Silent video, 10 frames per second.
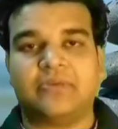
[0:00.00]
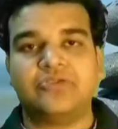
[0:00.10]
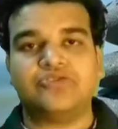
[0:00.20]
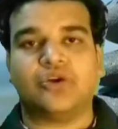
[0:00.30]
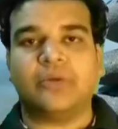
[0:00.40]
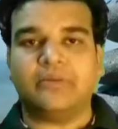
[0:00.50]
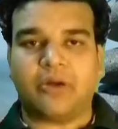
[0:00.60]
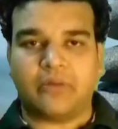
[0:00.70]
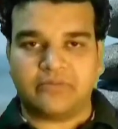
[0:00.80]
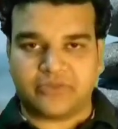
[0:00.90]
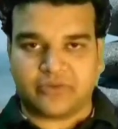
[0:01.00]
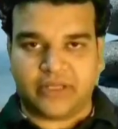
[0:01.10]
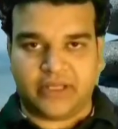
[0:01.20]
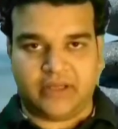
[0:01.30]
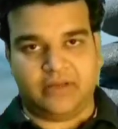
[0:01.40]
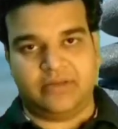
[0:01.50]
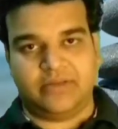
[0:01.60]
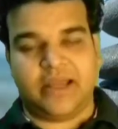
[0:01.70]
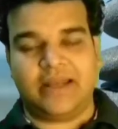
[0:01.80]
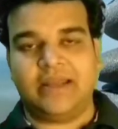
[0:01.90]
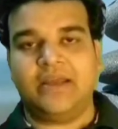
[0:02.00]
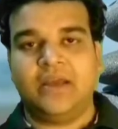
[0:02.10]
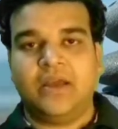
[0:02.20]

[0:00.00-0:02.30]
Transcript: आपको जो भी प्रॉब्लम्स होती हैं यानी